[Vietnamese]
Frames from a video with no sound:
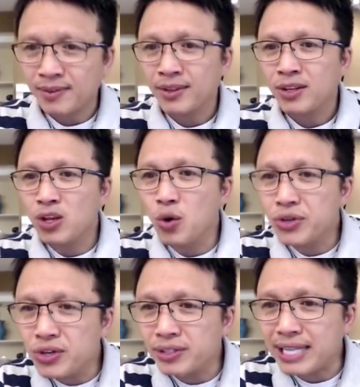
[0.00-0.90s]
dù
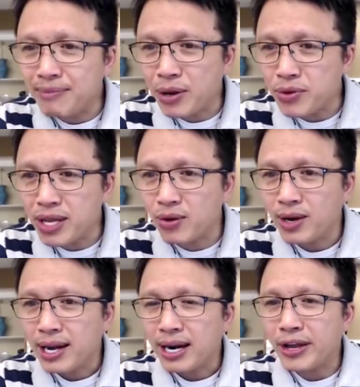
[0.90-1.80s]
chưa tìm hiểu nhiều
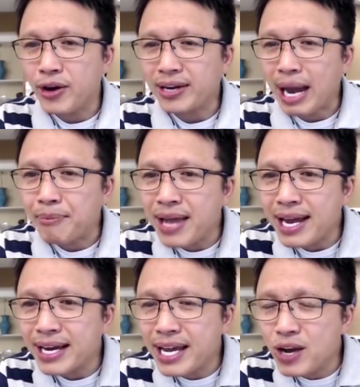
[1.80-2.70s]
là do cảm
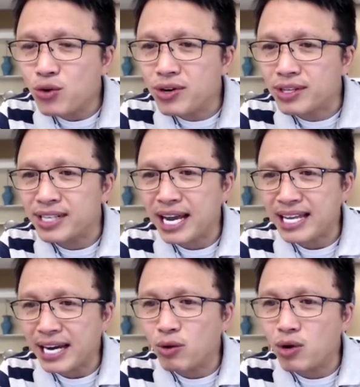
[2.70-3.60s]
giác yêu được xây
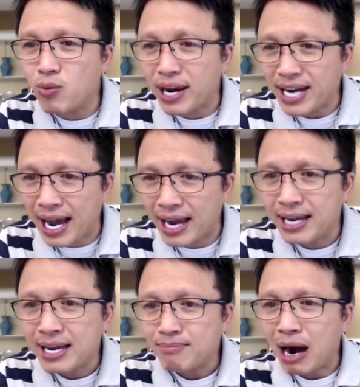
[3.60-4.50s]
nhanh đúng không anh ạ à?
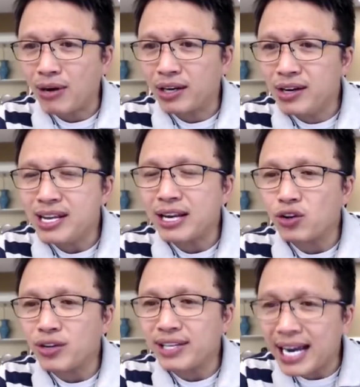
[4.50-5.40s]
bảo là cưới nhanh cho
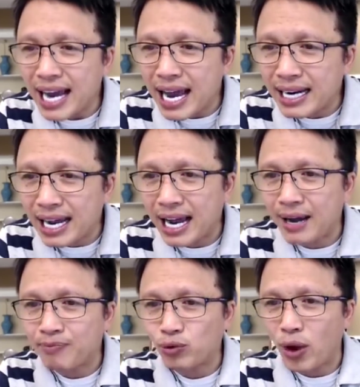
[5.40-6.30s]
chắc anh ạ à.
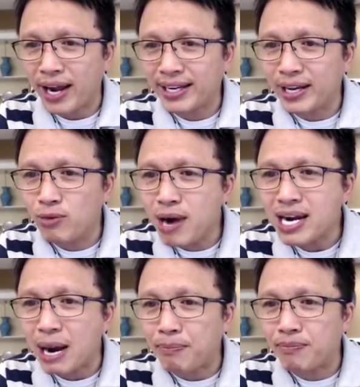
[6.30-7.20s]
toàn kiểu mới
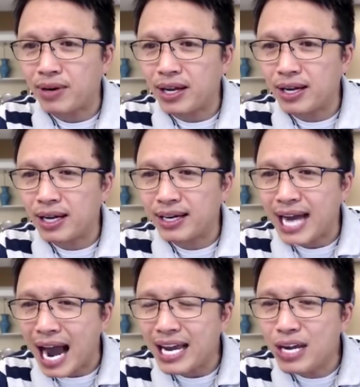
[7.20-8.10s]
gặp
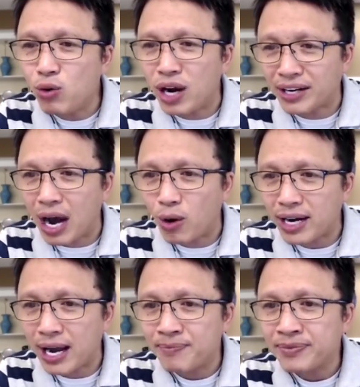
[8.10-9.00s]
đã yêu lần đầu anh ạ
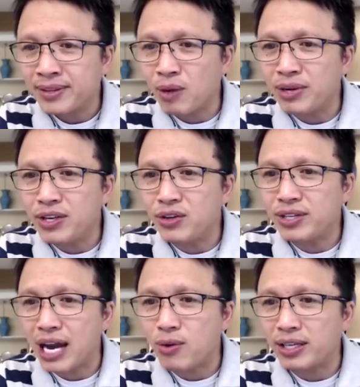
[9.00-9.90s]
à, trong khi chưa
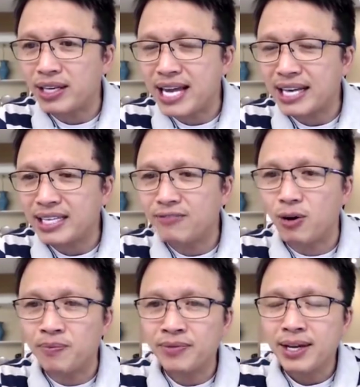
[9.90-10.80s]
trải qua thời gian chinh phục
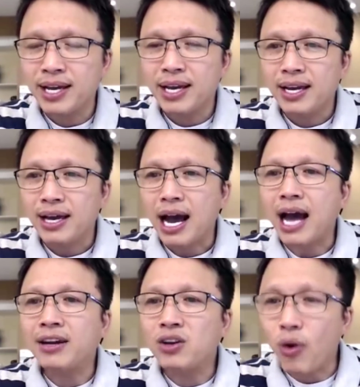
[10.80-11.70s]

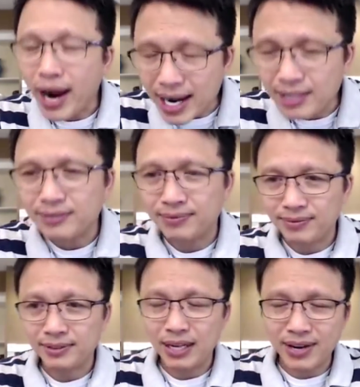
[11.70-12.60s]
anh đoán
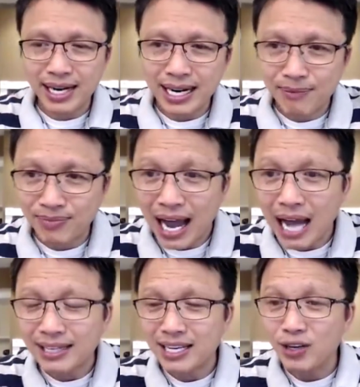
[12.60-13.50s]
theo cái cách em tả
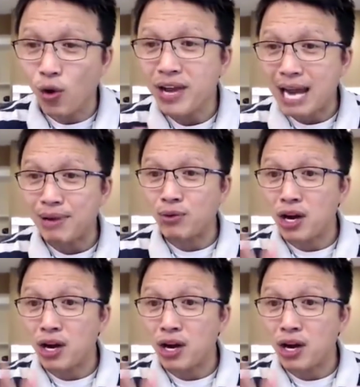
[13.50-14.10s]
tại vì đối với em em nói là